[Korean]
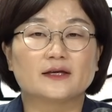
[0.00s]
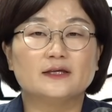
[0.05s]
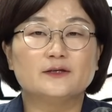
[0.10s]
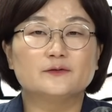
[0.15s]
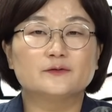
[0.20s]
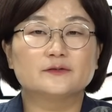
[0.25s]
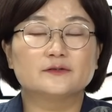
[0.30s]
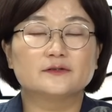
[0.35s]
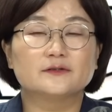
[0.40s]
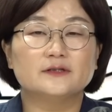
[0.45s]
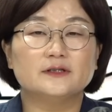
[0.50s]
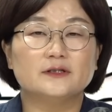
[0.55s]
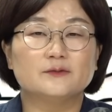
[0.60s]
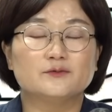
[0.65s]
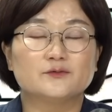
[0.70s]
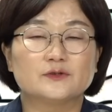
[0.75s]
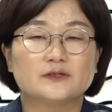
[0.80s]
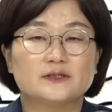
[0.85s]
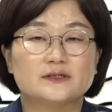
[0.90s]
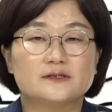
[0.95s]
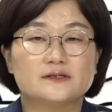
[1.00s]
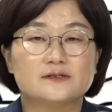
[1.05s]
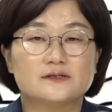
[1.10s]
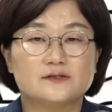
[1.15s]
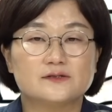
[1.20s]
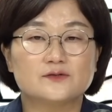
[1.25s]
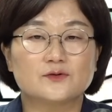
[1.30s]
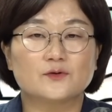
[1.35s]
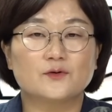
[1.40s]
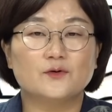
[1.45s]
이유는 이분이
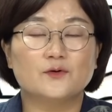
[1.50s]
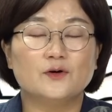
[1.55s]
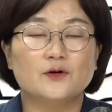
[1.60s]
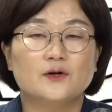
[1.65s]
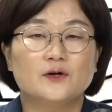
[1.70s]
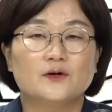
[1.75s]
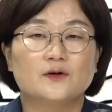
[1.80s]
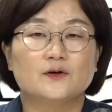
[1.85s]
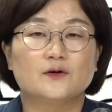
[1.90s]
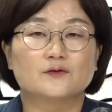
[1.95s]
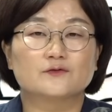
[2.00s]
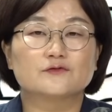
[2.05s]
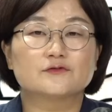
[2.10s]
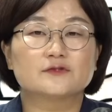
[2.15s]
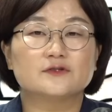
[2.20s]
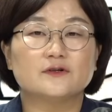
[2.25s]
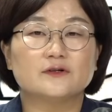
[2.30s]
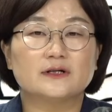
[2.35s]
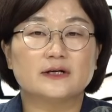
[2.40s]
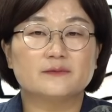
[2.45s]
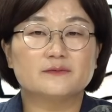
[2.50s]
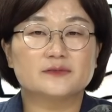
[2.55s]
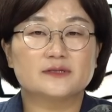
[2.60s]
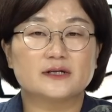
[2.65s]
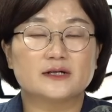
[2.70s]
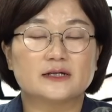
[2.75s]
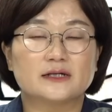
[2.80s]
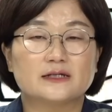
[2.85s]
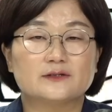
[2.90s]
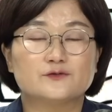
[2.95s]
스스로 어,
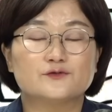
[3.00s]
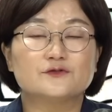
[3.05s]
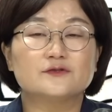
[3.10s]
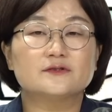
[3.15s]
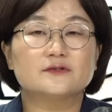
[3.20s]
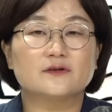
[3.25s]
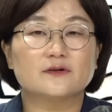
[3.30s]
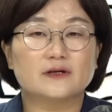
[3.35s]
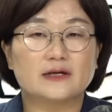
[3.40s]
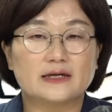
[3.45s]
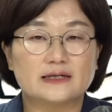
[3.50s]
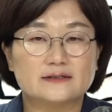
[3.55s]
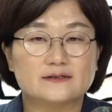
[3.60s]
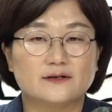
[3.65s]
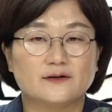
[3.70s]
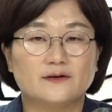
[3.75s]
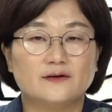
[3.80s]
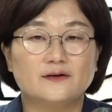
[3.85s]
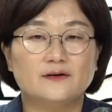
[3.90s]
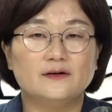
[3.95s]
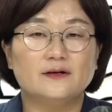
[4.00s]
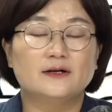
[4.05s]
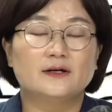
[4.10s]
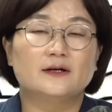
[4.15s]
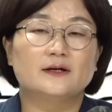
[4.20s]
국정감사에 출석해서